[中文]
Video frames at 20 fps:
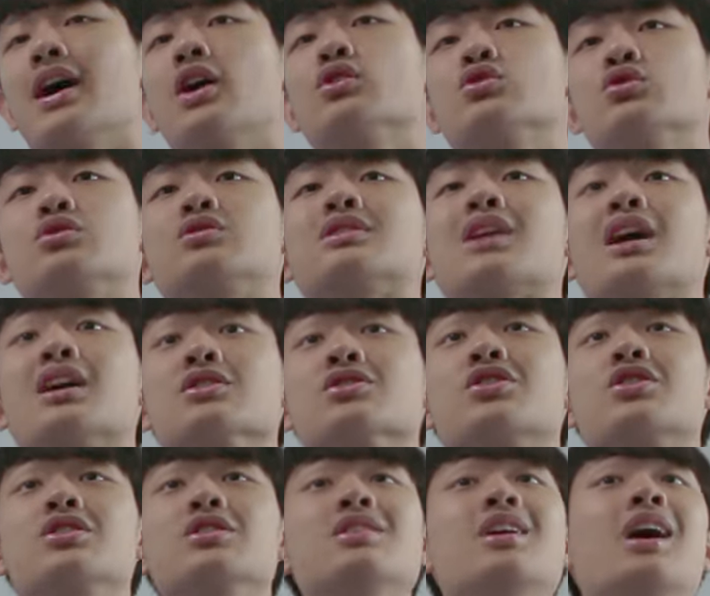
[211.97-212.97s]
去挡
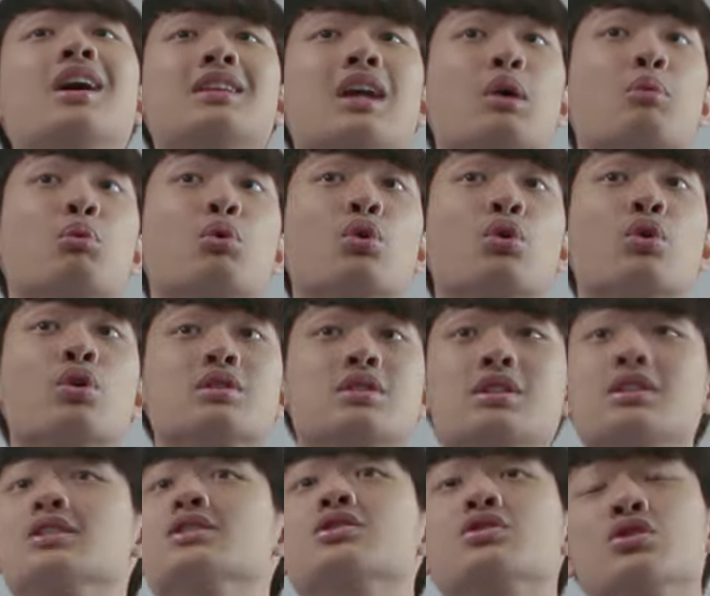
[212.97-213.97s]
车啊、挡摩托车，
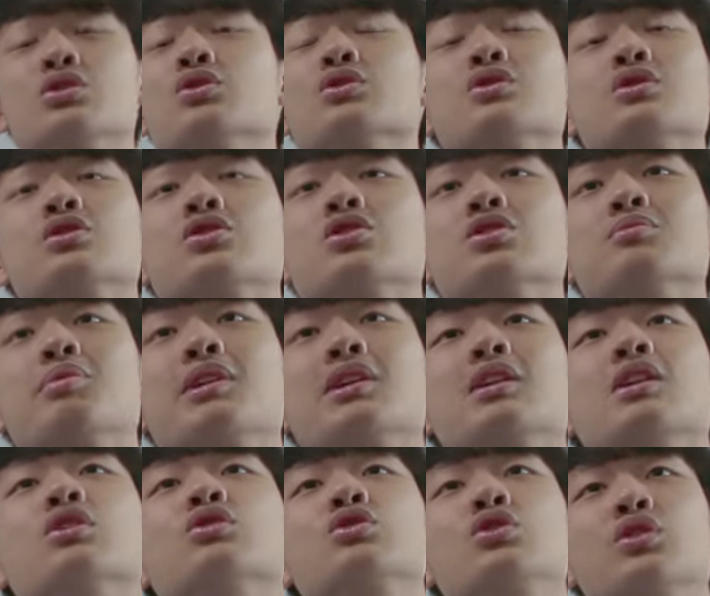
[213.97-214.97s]
这都是制片
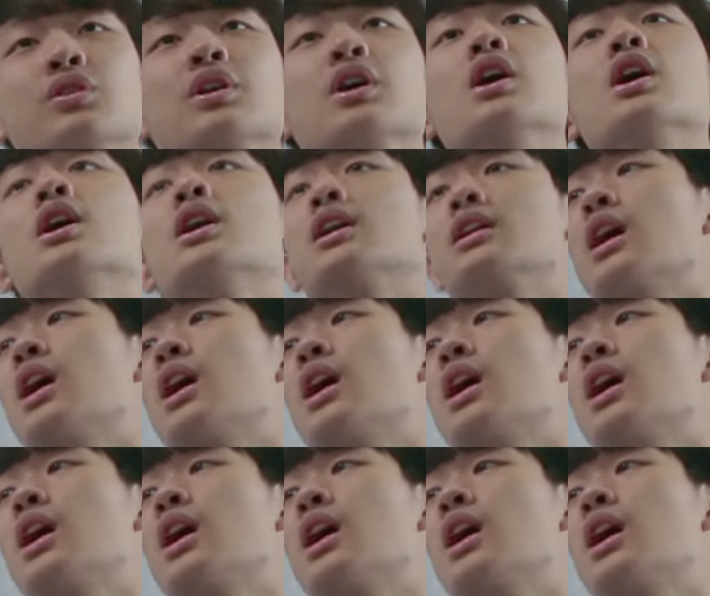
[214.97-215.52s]
要用的。那